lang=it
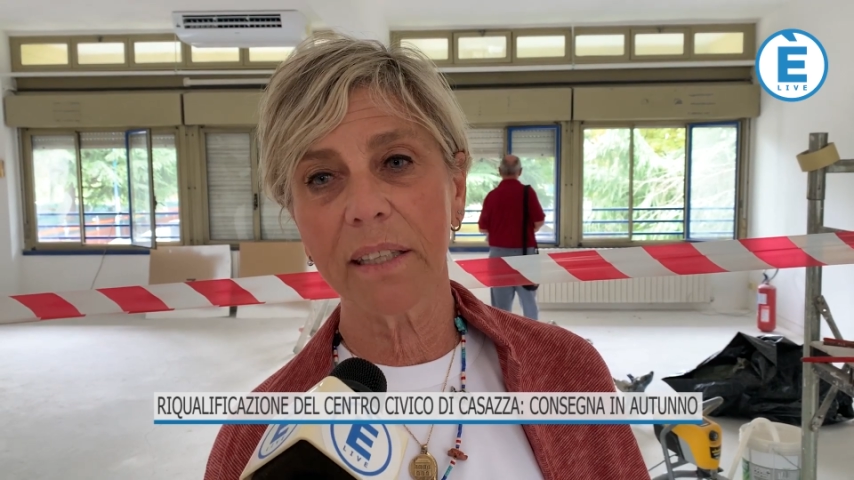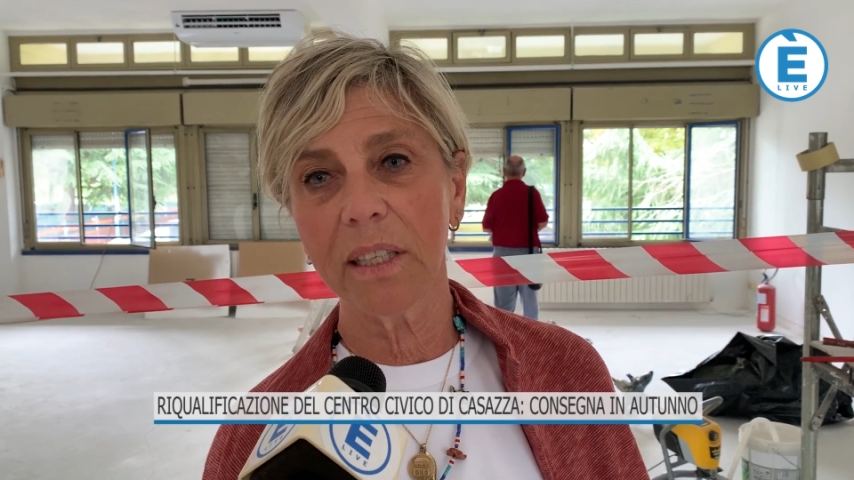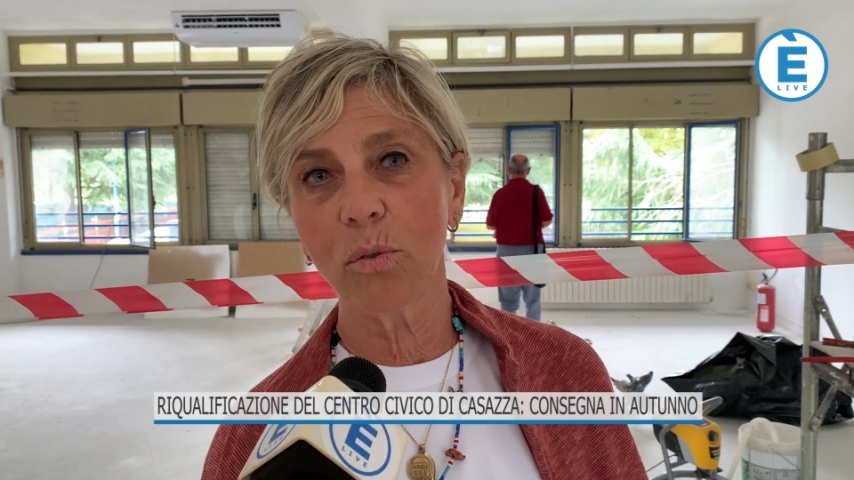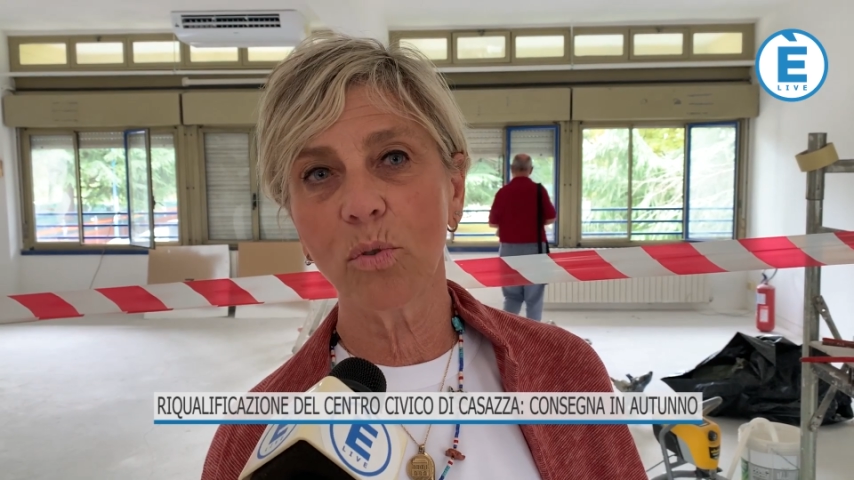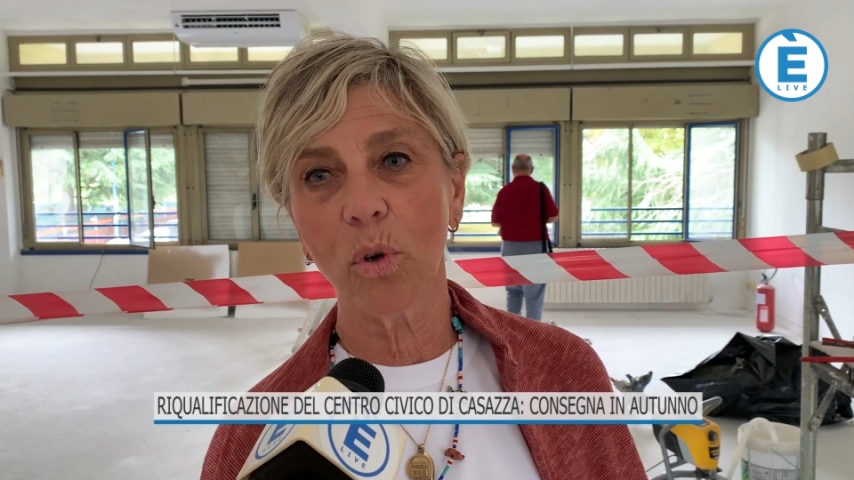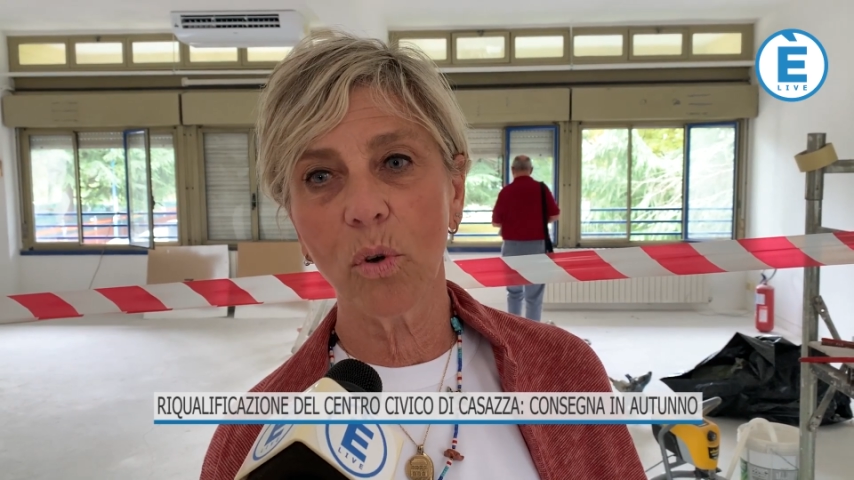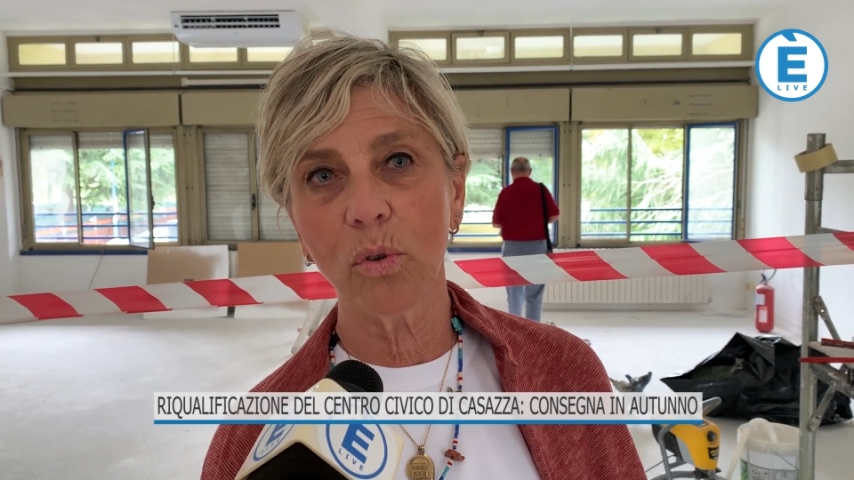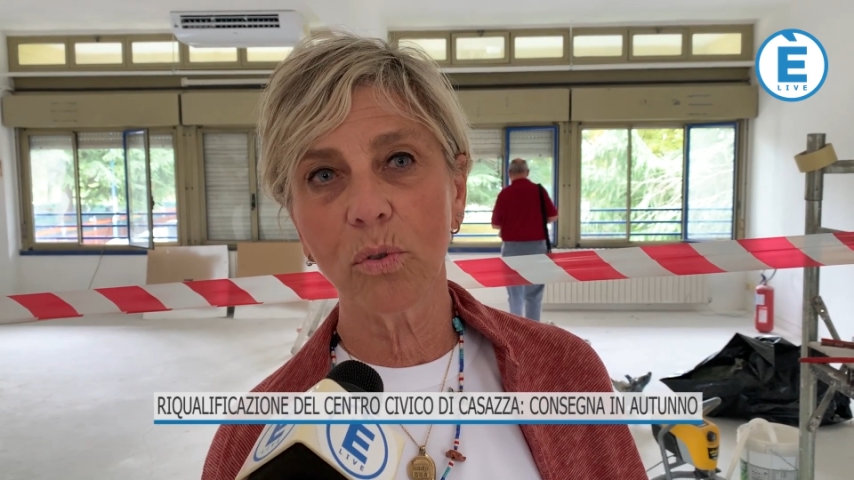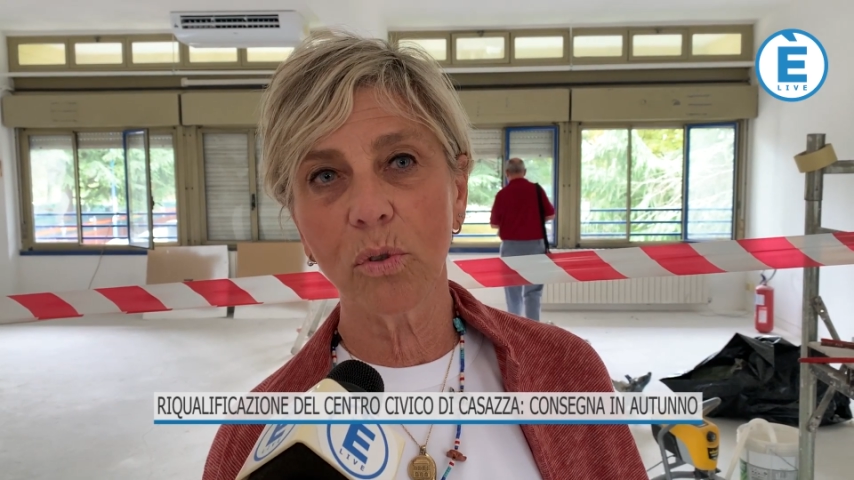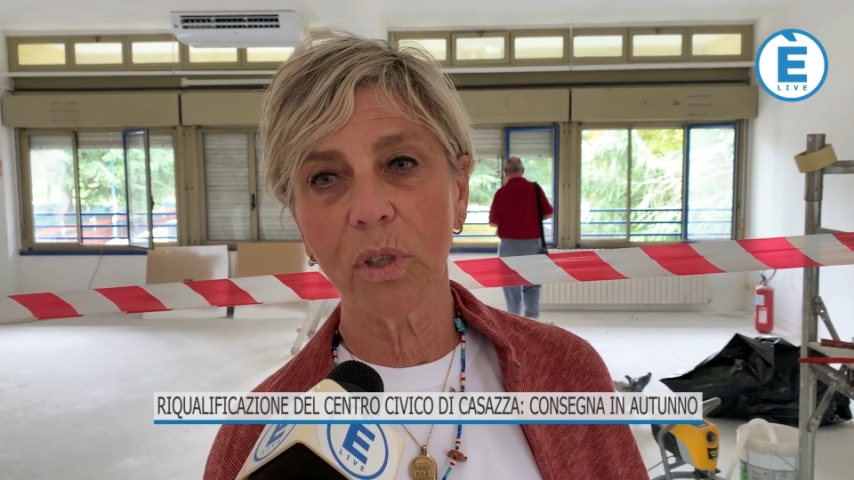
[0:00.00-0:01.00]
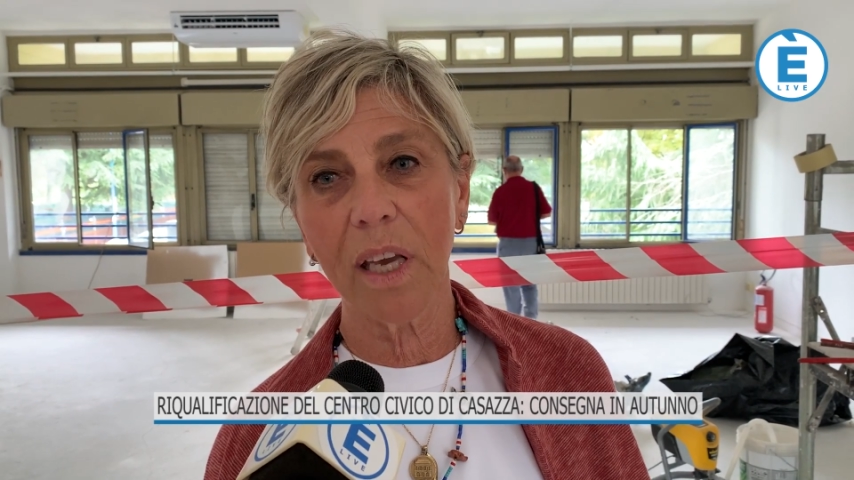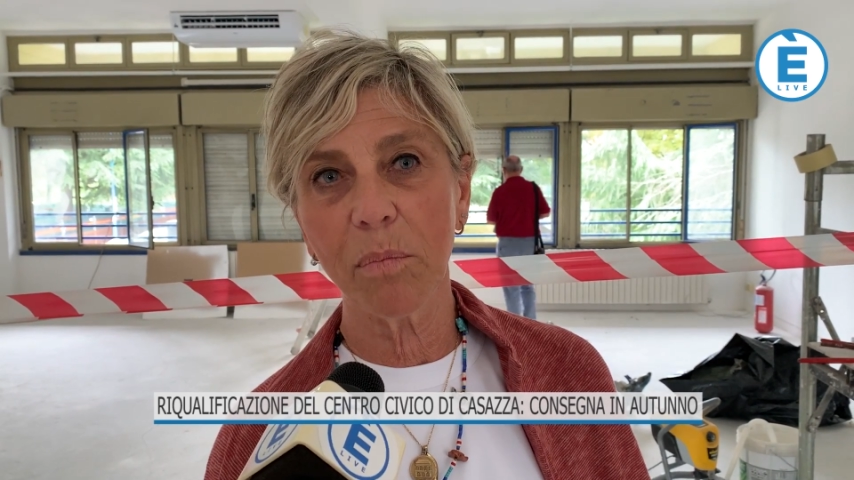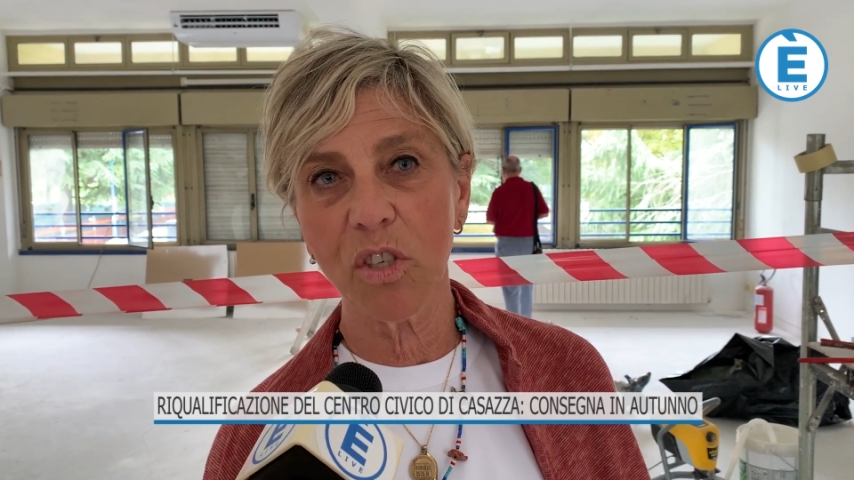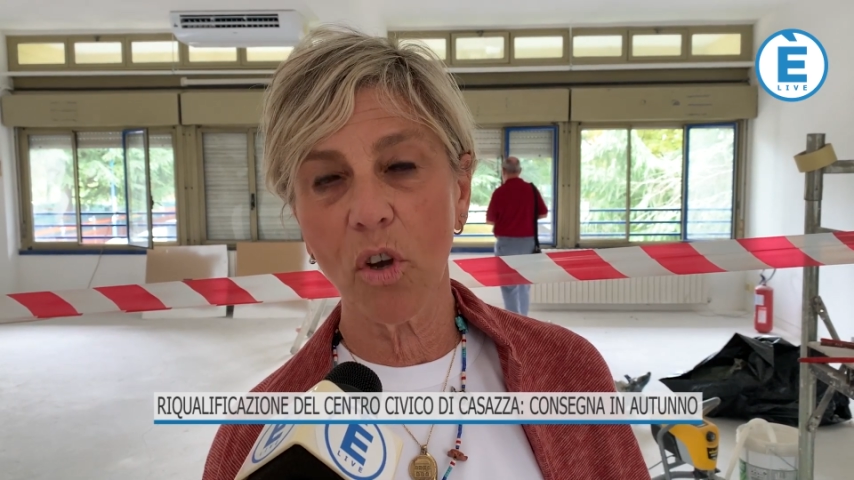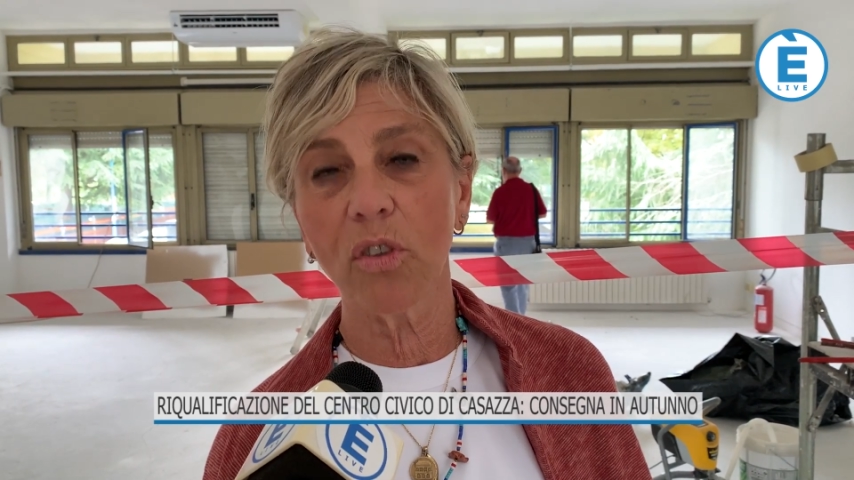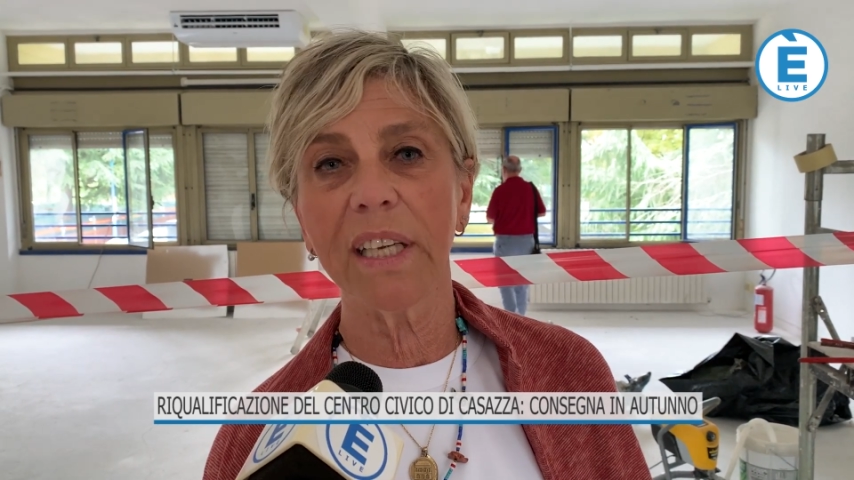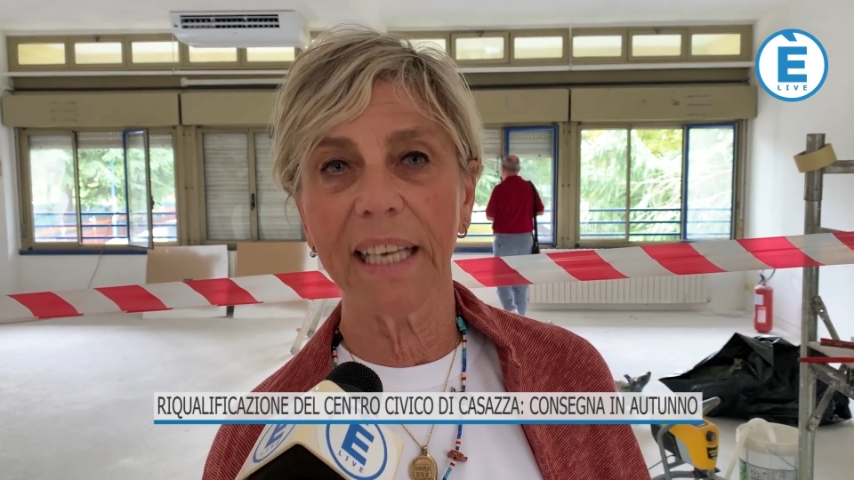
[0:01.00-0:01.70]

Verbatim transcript: ha tenuto conto dei bisogni